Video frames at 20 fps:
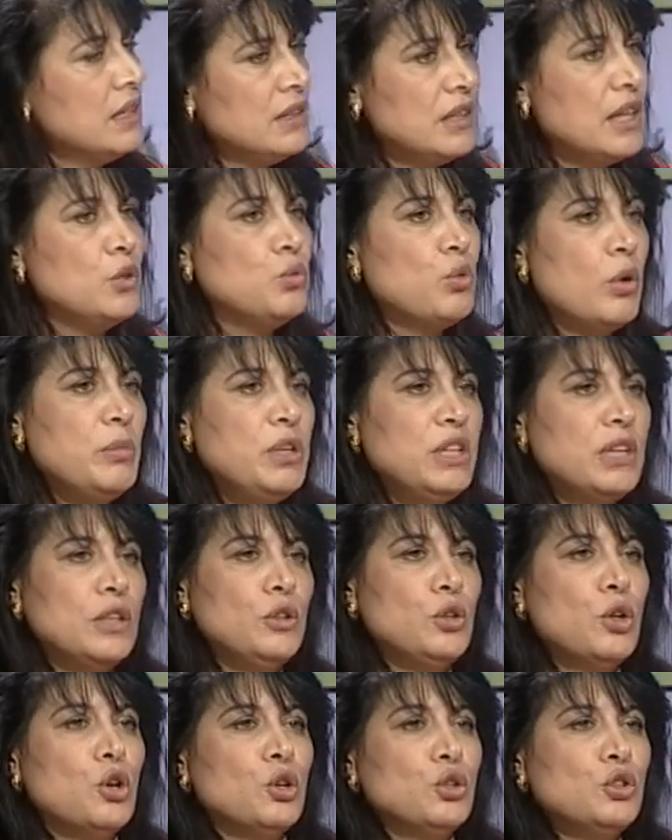nel
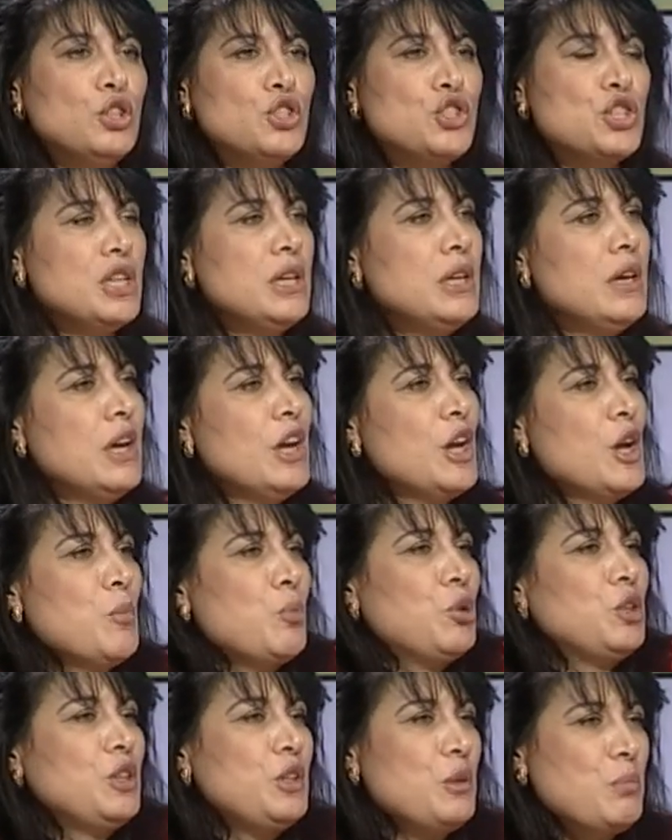2012,
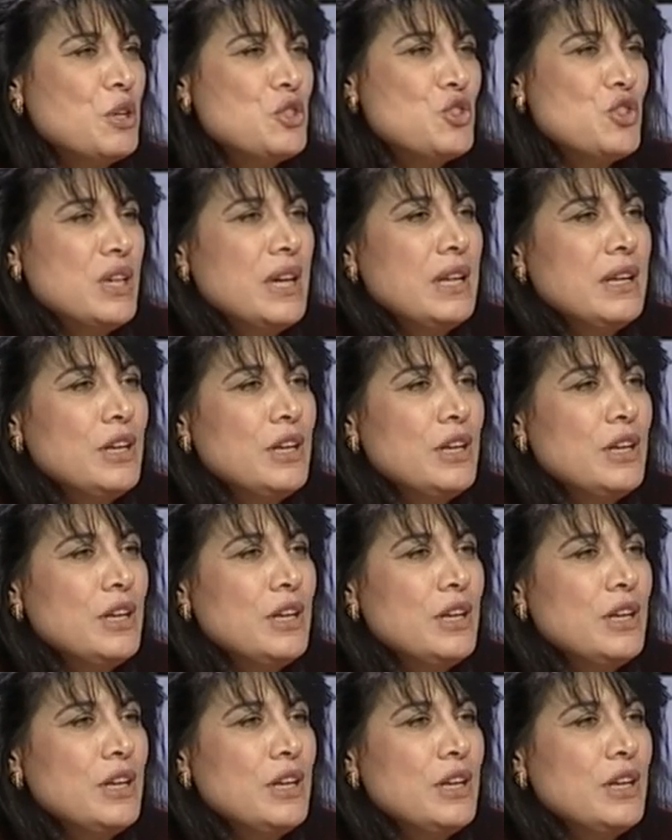potete immaginare